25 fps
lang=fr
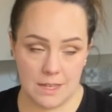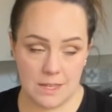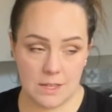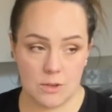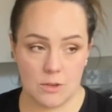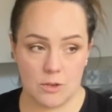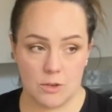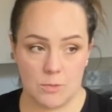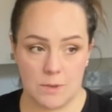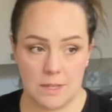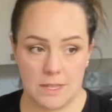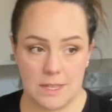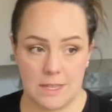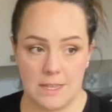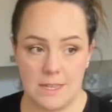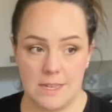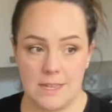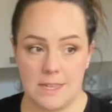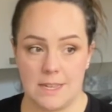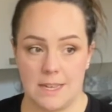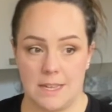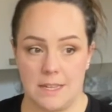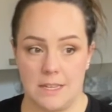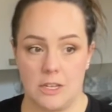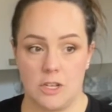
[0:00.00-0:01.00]
Ce que je m'étais dit,
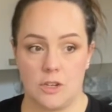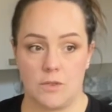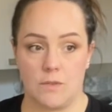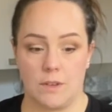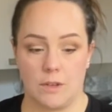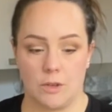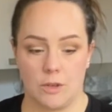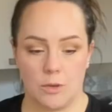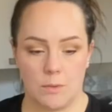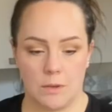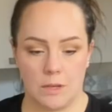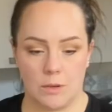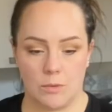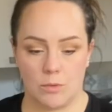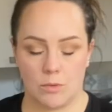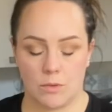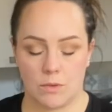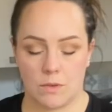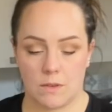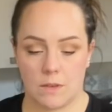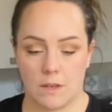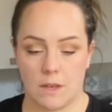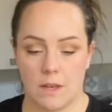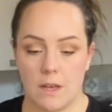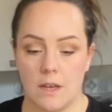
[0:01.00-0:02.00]
cette année, je fais que mes
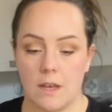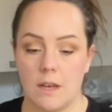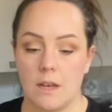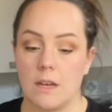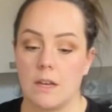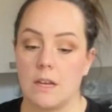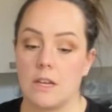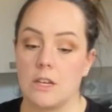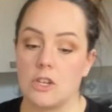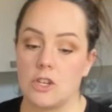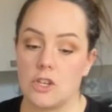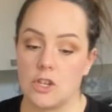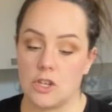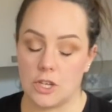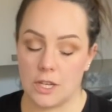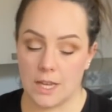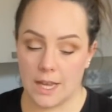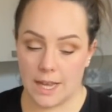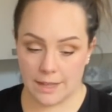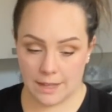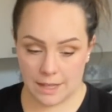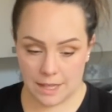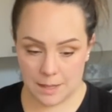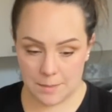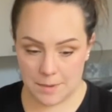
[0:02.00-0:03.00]
courses chez
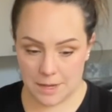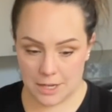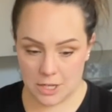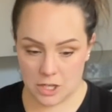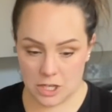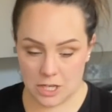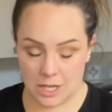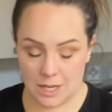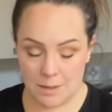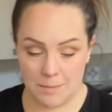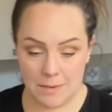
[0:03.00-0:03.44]
Intermarché.